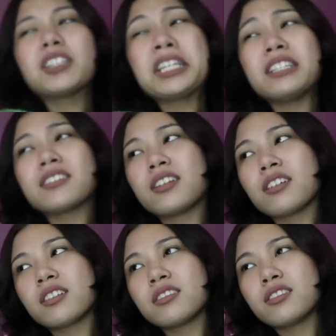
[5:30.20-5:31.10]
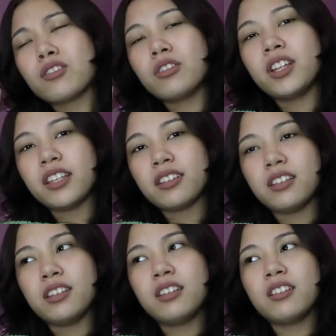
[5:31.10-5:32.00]
green talaga din ako
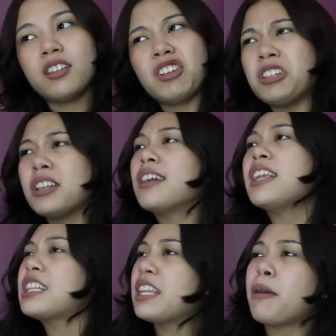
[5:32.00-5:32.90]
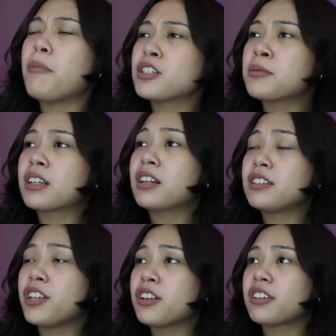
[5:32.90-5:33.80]
lately. Hindi nga lately eh, medyo matagal
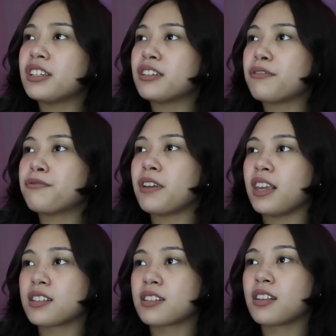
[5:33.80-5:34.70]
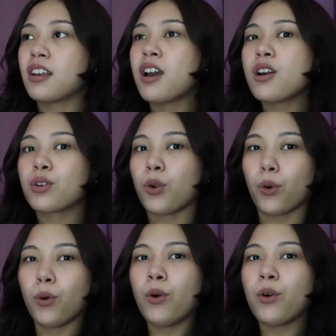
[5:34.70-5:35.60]
na yung green na face
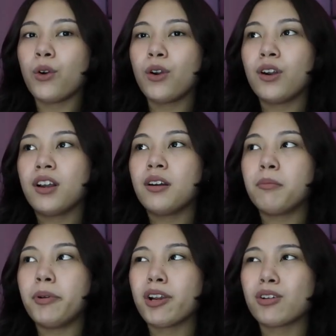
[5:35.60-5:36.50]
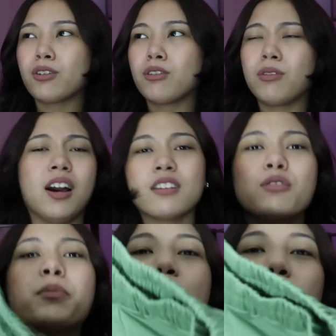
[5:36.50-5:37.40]
ko. Pero wala,
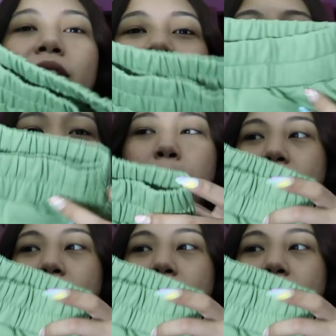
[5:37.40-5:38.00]
super super nice niya